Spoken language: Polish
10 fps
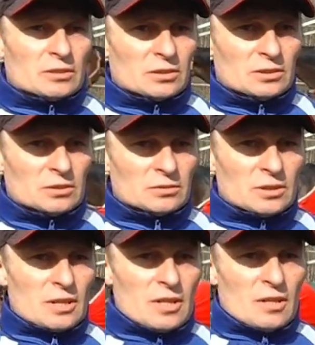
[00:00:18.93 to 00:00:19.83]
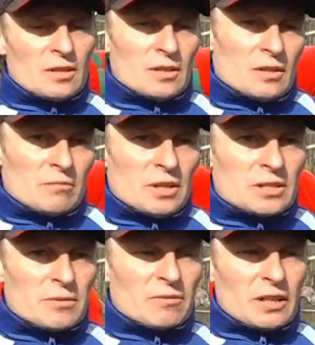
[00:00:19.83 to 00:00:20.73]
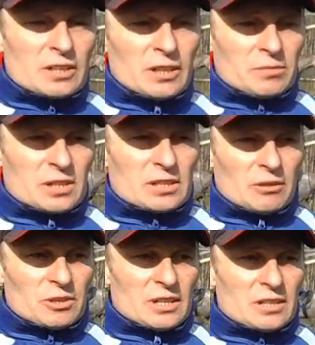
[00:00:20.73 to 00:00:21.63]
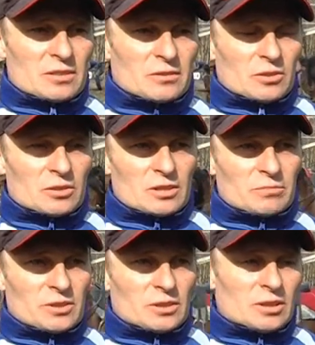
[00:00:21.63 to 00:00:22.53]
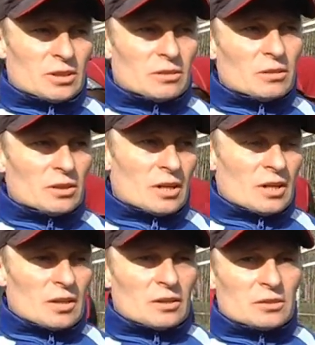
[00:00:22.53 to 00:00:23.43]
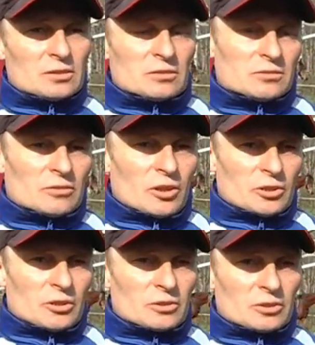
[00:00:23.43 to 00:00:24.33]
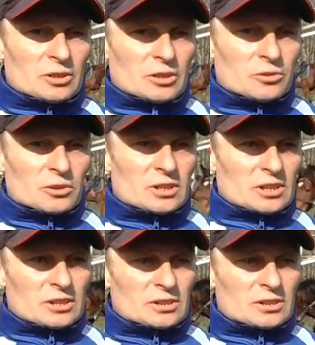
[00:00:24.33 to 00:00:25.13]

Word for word: No i będziemy walczyli przez cały sezon o to, żeby Y, osiągnąć sukces.